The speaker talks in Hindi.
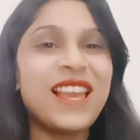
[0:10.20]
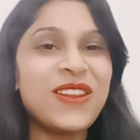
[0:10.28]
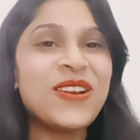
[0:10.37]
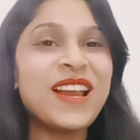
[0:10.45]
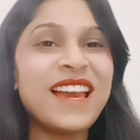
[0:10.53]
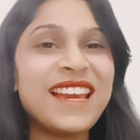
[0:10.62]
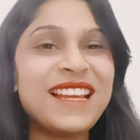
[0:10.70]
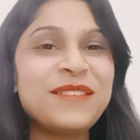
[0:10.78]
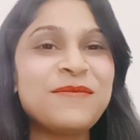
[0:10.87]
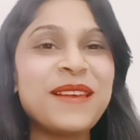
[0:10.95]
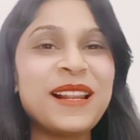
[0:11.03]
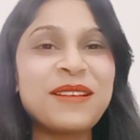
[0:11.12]
हेलो
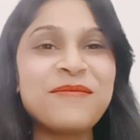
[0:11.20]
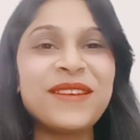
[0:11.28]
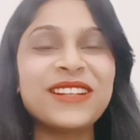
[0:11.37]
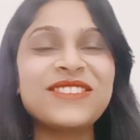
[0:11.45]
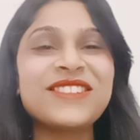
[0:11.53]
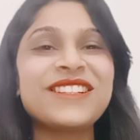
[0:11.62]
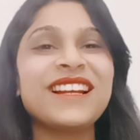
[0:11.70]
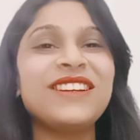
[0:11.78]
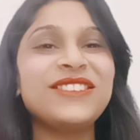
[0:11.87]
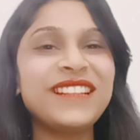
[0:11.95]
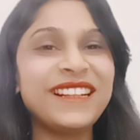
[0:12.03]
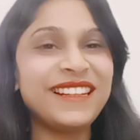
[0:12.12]
गाइस वेलकम बैक टू
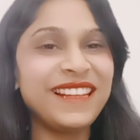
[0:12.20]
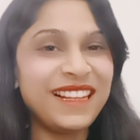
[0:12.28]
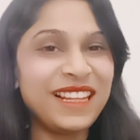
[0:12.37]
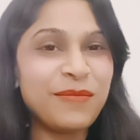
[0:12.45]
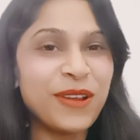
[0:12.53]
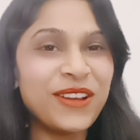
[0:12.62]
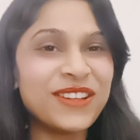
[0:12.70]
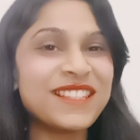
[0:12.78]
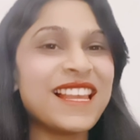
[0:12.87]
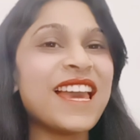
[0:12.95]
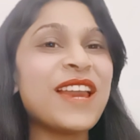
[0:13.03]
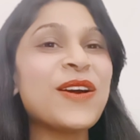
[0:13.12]
शालू द डेली बॉक्स
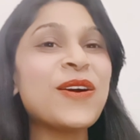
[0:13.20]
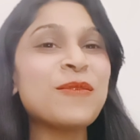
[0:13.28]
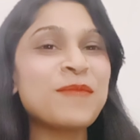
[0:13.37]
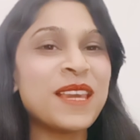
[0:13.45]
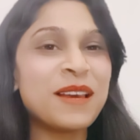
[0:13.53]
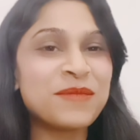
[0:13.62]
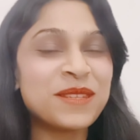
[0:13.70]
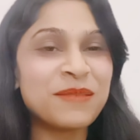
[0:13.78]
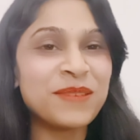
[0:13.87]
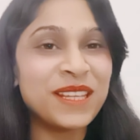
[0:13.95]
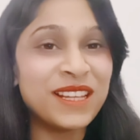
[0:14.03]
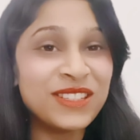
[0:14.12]
आई होप कि आप
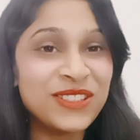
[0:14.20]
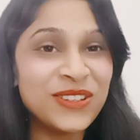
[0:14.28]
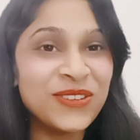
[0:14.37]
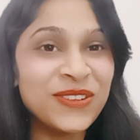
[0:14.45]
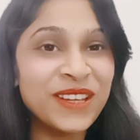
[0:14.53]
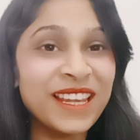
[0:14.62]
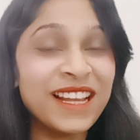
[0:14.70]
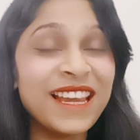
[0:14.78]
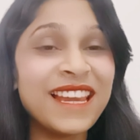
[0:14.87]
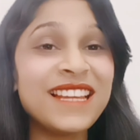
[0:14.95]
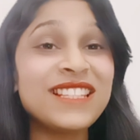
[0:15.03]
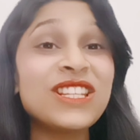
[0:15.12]
सभी अच्छे होंगे
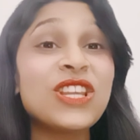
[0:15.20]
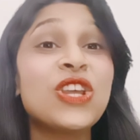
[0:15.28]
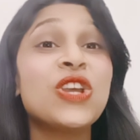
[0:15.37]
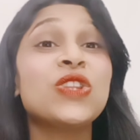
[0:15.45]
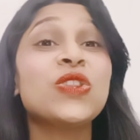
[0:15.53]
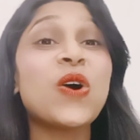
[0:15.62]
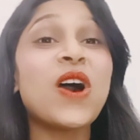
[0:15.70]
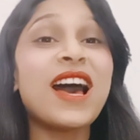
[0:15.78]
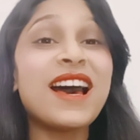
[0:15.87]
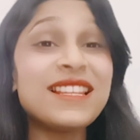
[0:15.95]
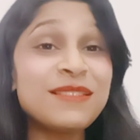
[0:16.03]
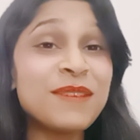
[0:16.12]
गाइस तो
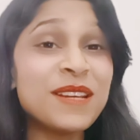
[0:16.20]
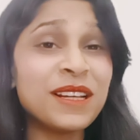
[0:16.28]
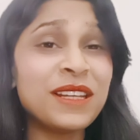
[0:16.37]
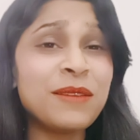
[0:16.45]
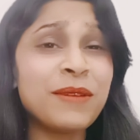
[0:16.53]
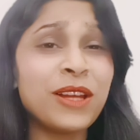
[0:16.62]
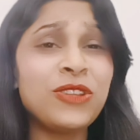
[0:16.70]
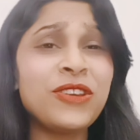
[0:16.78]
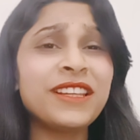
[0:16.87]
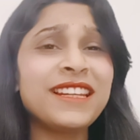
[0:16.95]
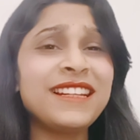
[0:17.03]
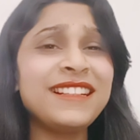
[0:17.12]
आज मैं करने वाली हूँ
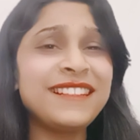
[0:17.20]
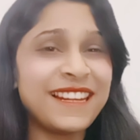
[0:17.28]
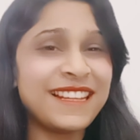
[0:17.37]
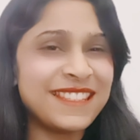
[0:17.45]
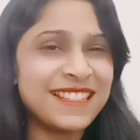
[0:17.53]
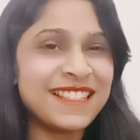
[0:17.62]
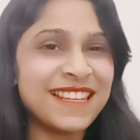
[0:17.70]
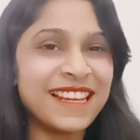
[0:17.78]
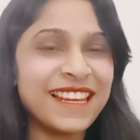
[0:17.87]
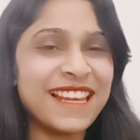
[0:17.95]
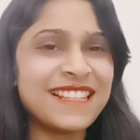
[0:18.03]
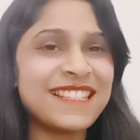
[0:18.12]
एक इंटरेस्टिंग से
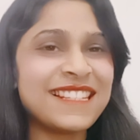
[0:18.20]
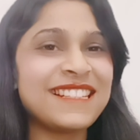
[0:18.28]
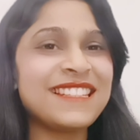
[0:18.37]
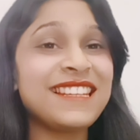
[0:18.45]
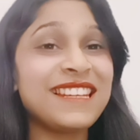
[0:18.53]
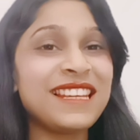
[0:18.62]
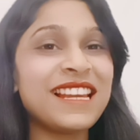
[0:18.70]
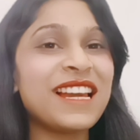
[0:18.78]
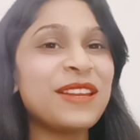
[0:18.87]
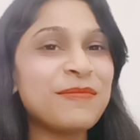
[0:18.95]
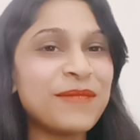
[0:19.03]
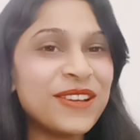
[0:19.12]
गैजेट की
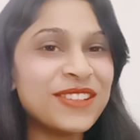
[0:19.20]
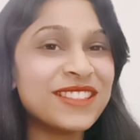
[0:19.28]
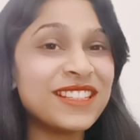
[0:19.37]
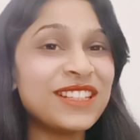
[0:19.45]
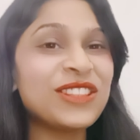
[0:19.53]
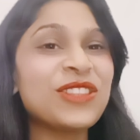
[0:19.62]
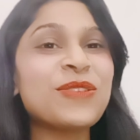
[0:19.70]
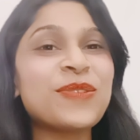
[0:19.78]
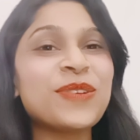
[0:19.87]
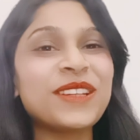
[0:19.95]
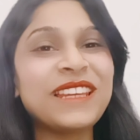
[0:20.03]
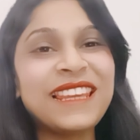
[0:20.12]
अनबॉक्सिंग तो
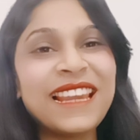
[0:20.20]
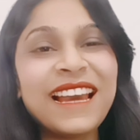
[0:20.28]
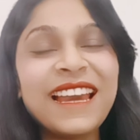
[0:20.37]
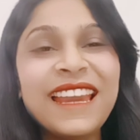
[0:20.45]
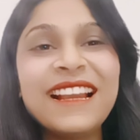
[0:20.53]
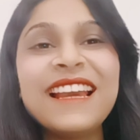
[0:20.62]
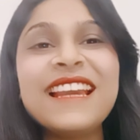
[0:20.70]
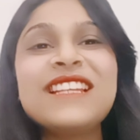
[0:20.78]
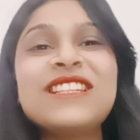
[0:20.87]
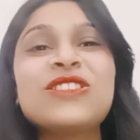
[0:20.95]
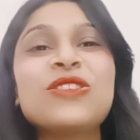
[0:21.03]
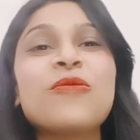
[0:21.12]
वो क्या है
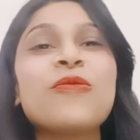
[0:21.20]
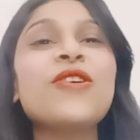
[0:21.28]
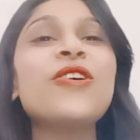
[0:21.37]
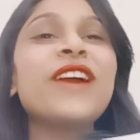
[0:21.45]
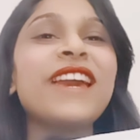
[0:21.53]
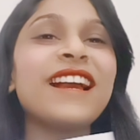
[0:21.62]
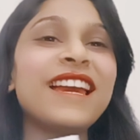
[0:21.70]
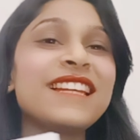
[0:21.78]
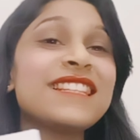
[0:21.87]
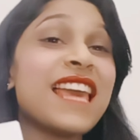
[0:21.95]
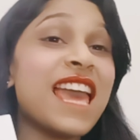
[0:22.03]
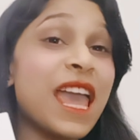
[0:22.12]
गाइस तो वो है
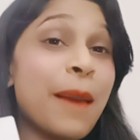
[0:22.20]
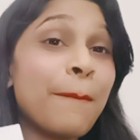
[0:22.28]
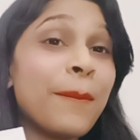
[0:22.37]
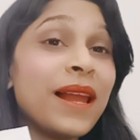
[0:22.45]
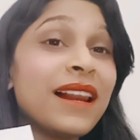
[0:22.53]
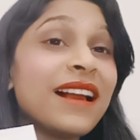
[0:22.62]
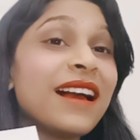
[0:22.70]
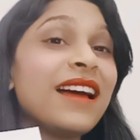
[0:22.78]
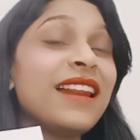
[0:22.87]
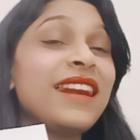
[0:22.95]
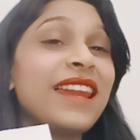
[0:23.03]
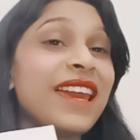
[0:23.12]
गाइस एप्पल का
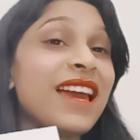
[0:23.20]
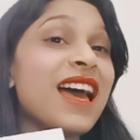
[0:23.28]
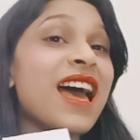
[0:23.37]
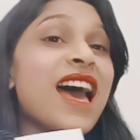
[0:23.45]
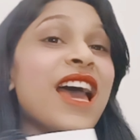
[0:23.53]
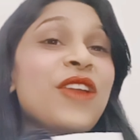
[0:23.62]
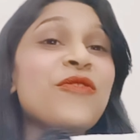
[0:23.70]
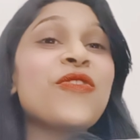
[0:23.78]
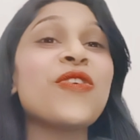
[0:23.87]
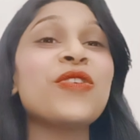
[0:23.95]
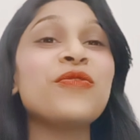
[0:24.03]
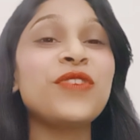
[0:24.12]
नया
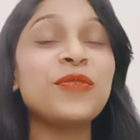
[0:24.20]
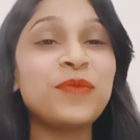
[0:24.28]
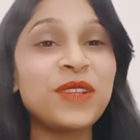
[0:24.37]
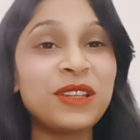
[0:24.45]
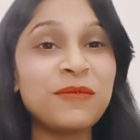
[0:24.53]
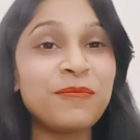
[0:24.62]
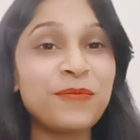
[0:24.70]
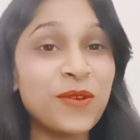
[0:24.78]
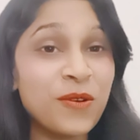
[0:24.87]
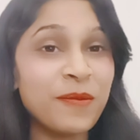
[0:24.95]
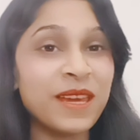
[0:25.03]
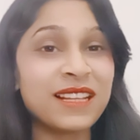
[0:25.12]
आईफोन 15
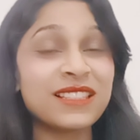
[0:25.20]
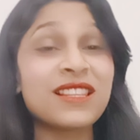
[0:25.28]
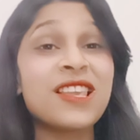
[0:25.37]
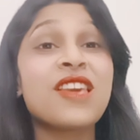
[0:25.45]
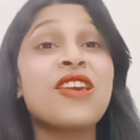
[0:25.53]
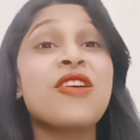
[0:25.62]
प्रो मैक्स